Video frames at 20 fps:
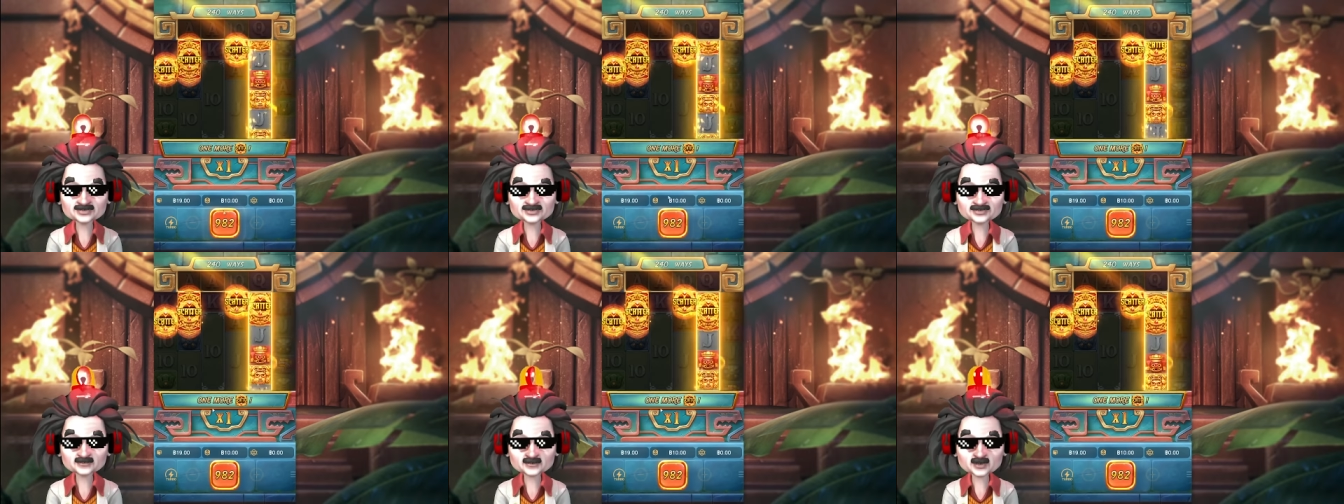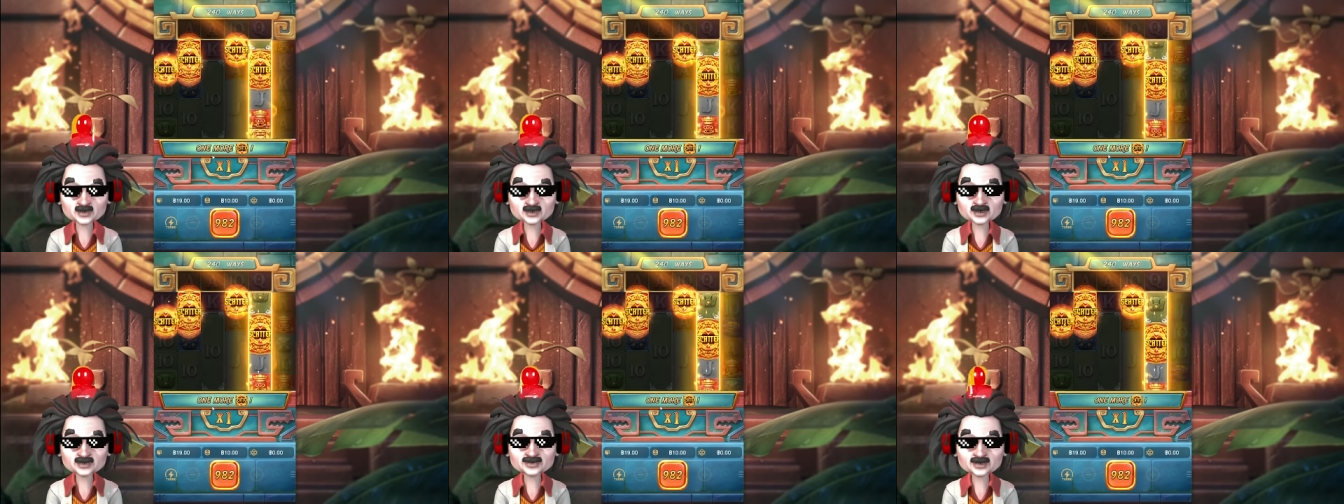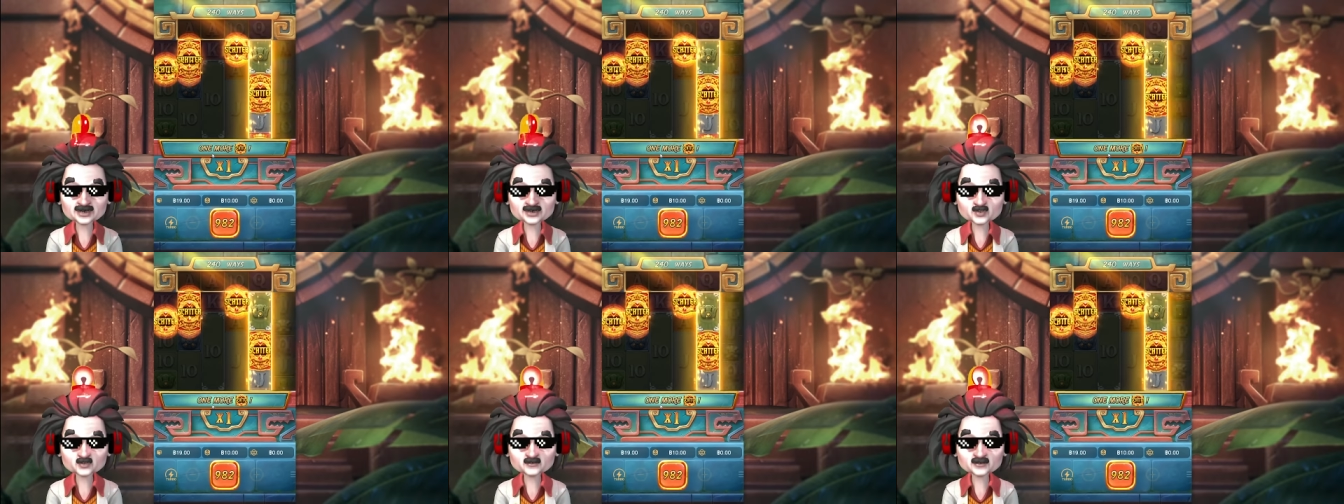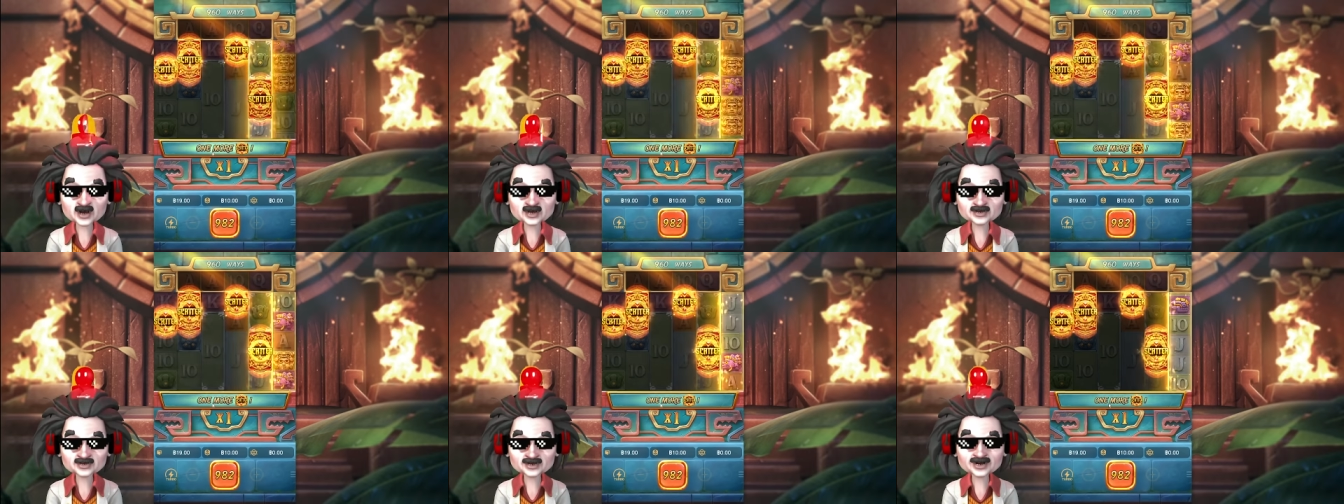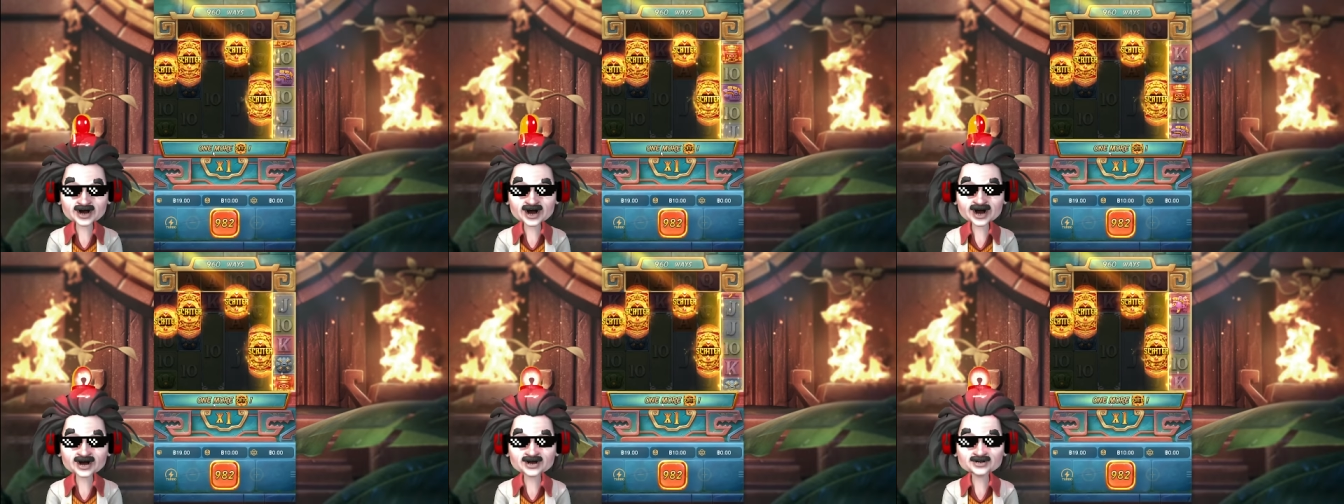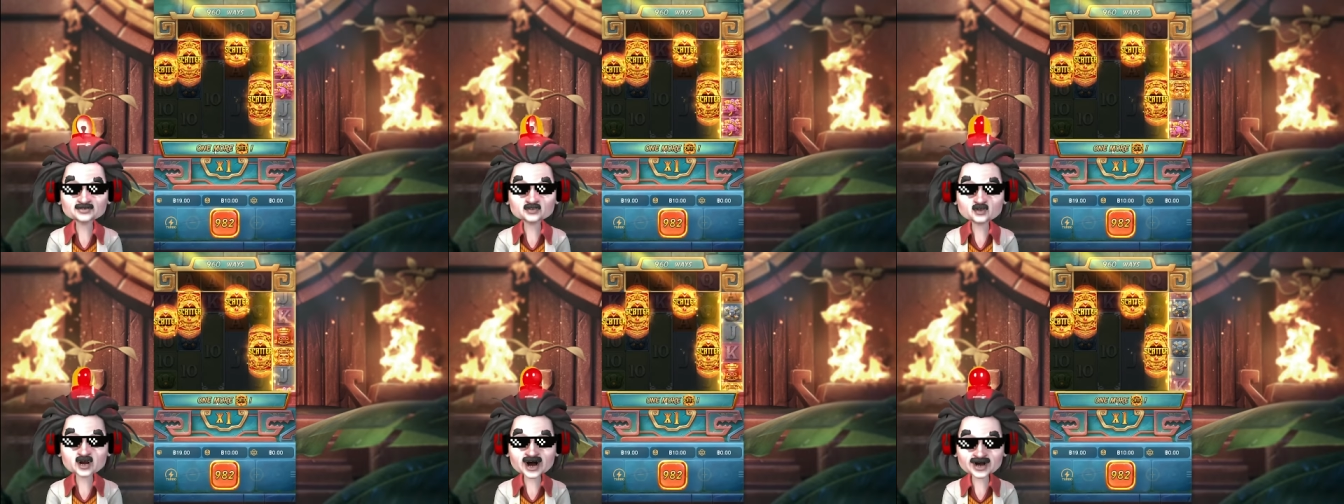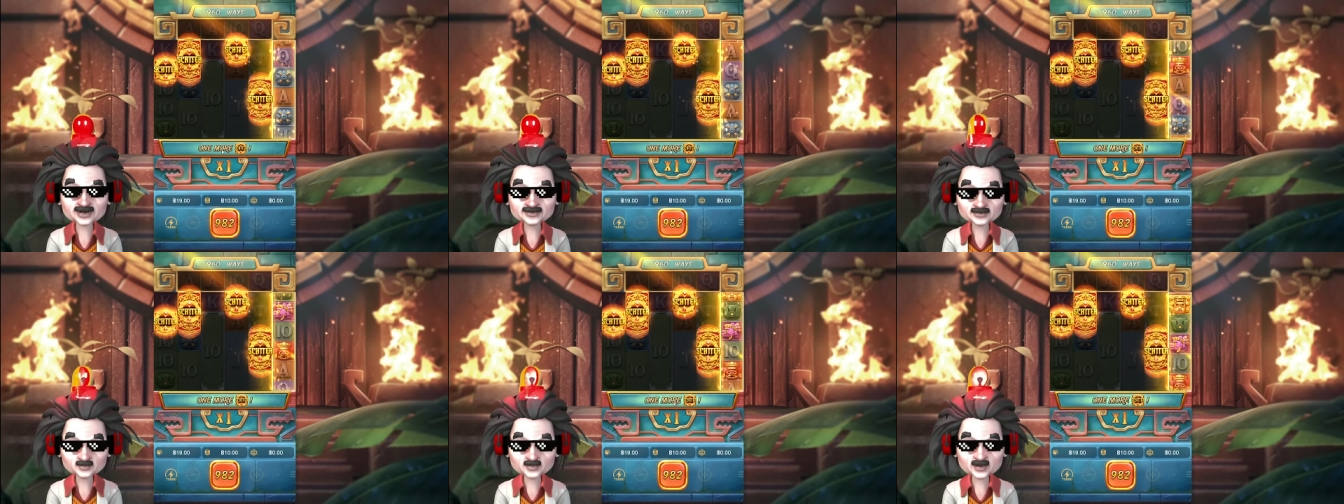20 หมุนนี่คือ ไม่มีจ่ายสักบาท
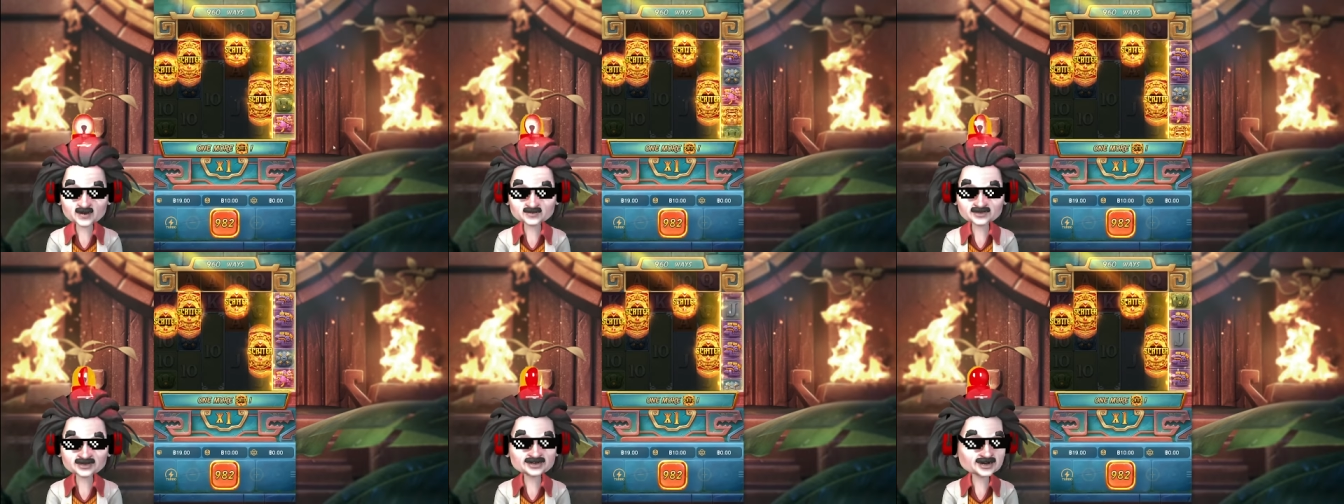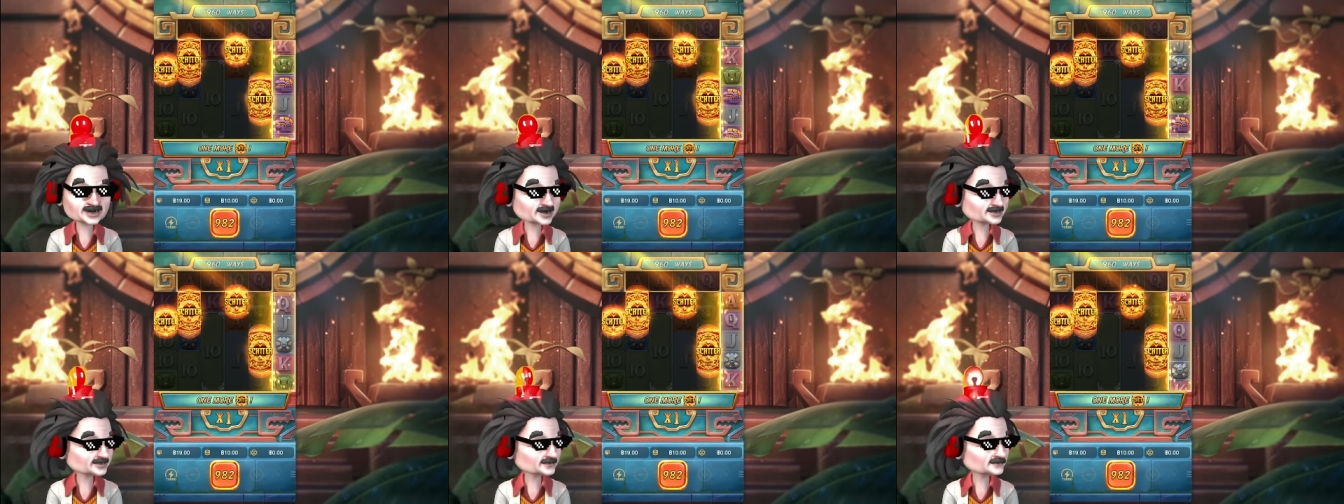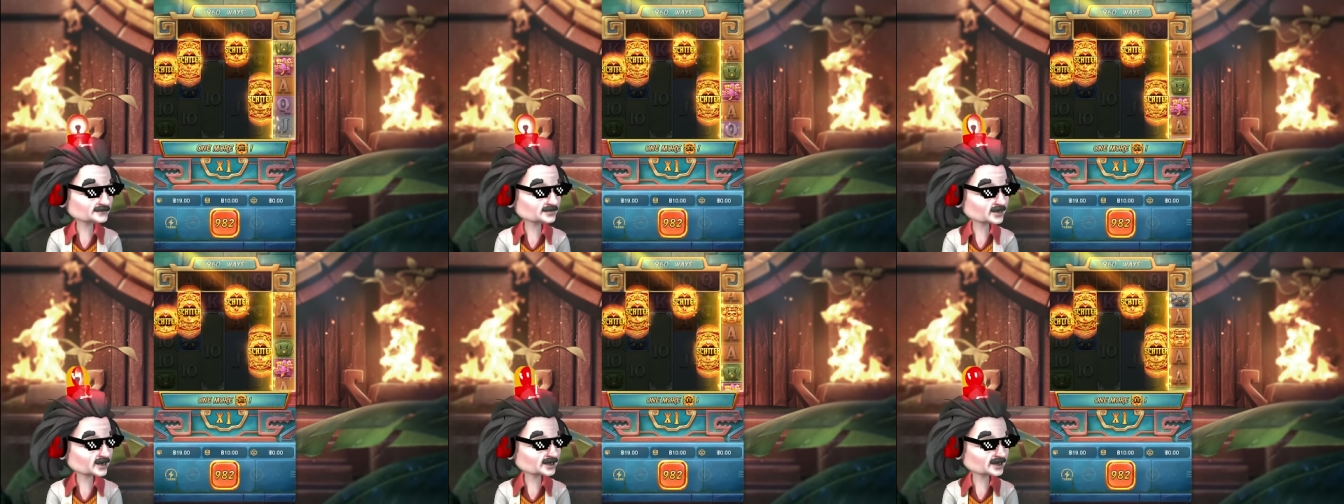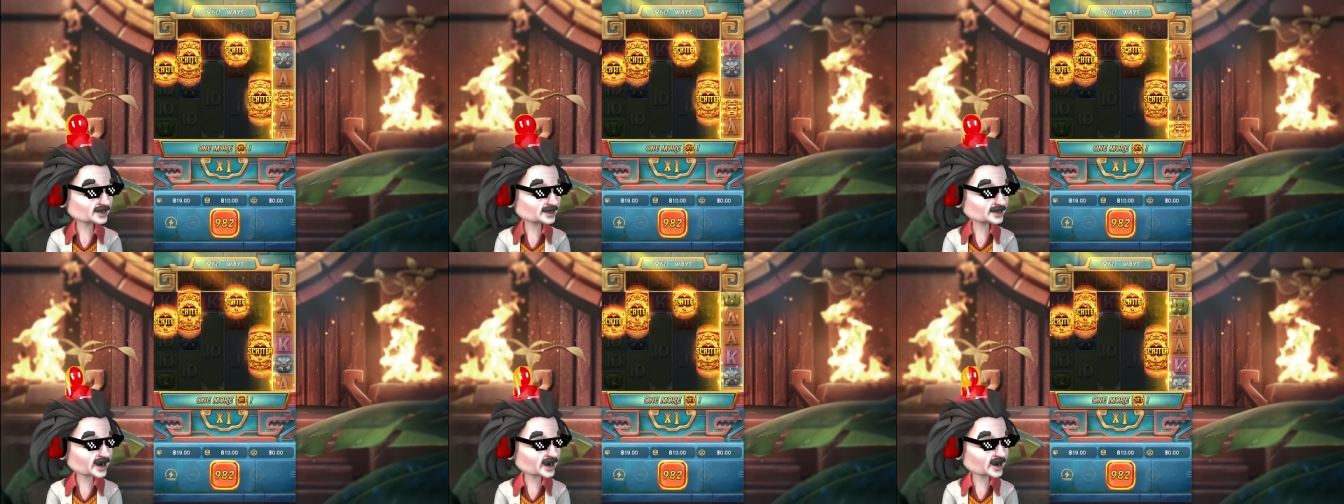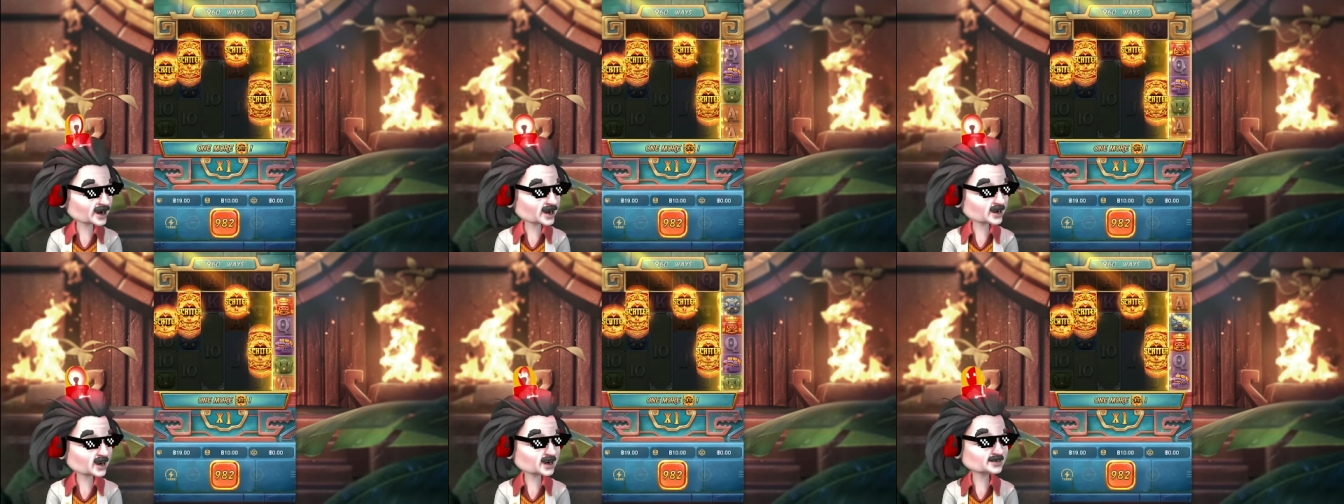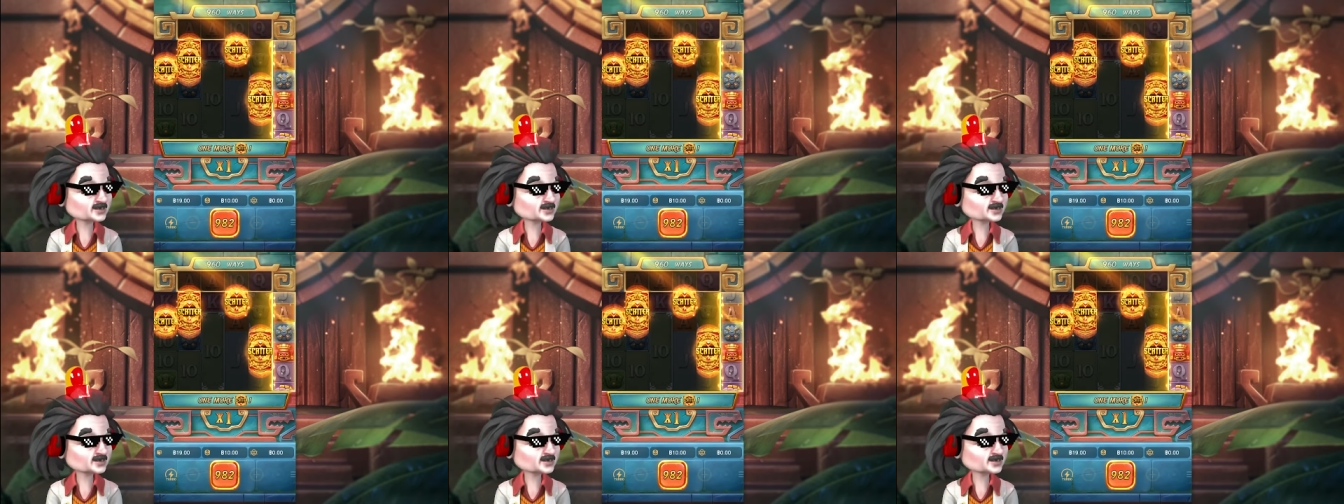แต่ว่าฟรีเกมลงเลย เอ